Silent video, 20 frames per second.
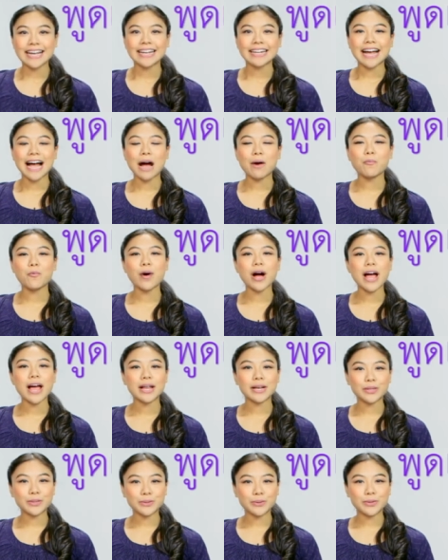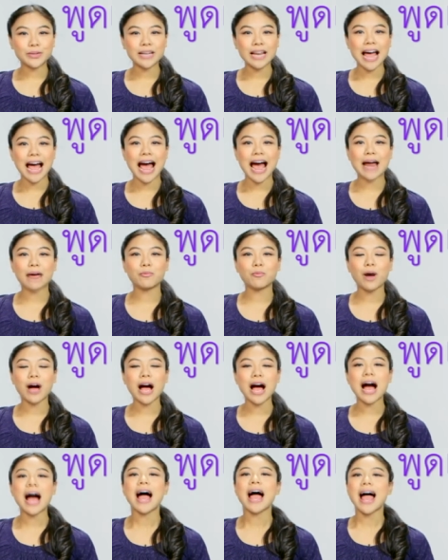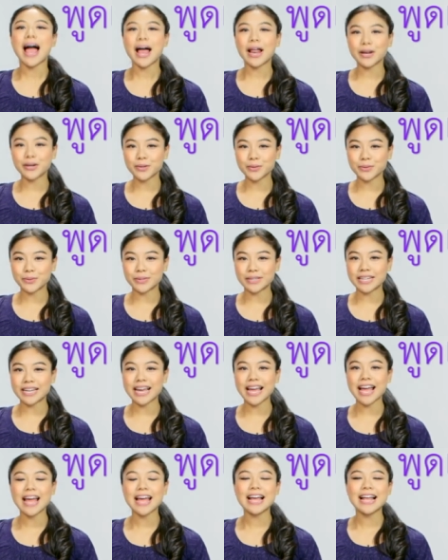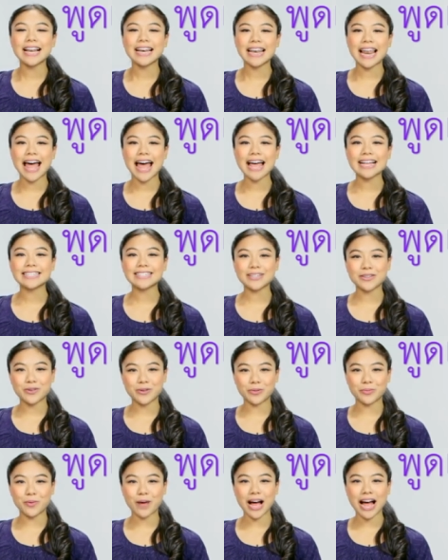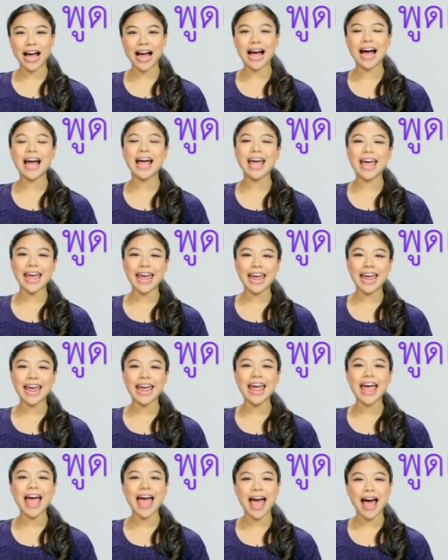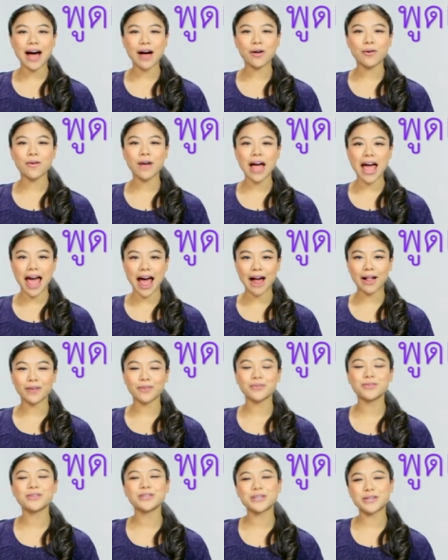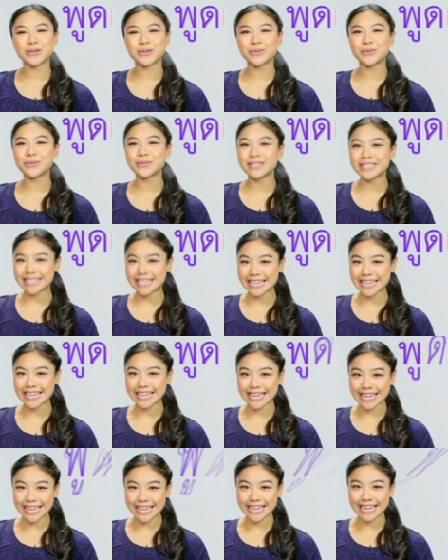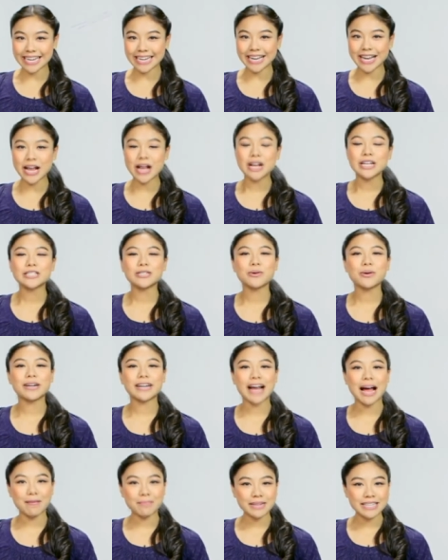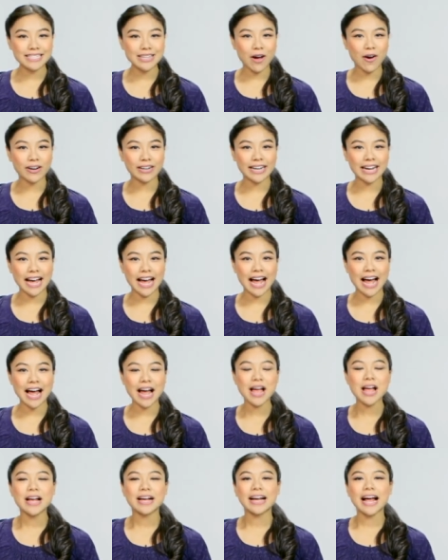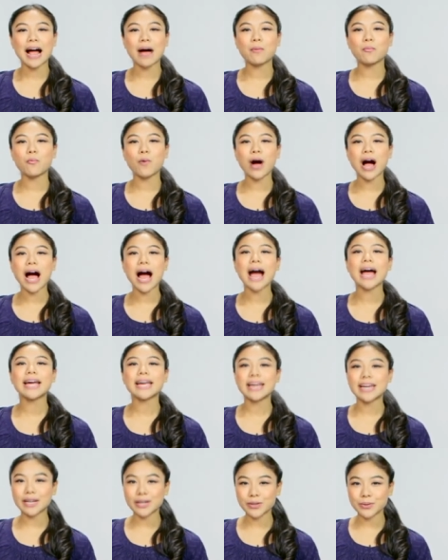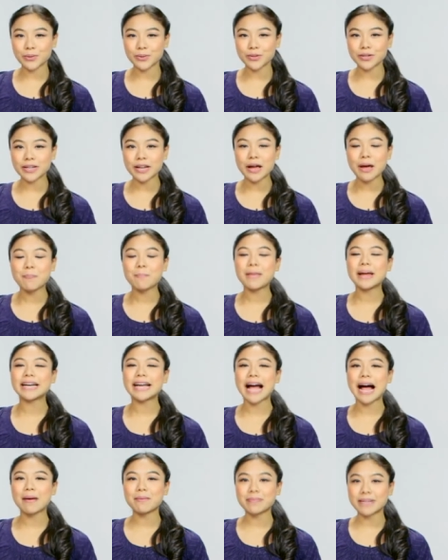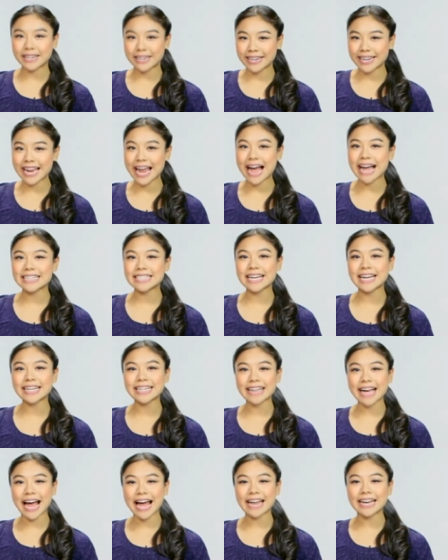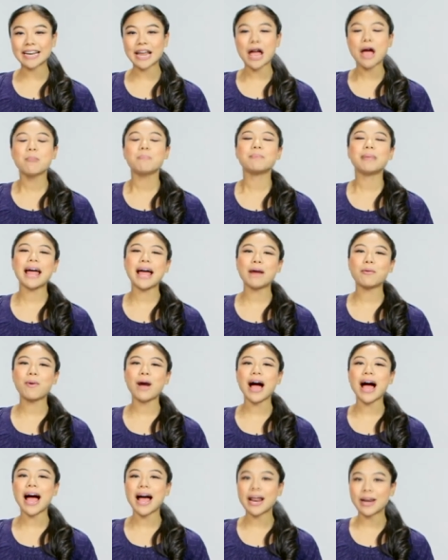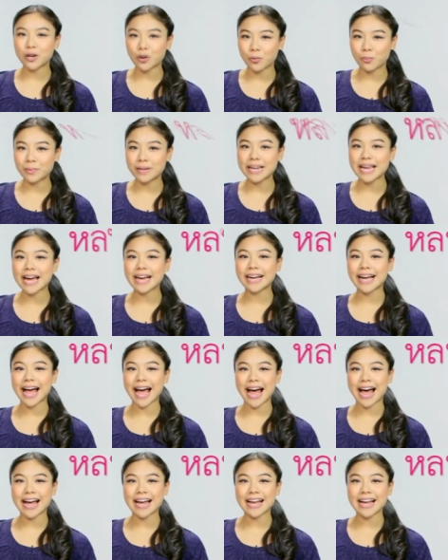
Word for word: คำว่า allude อ่านว่า allude และสะกดว่า a l l u d e ส่วนคำที่สองนะคะคำว่า elude เป็นคำกริยาเช่นกัน แปลว่าหลบเลี่ยงค่ะ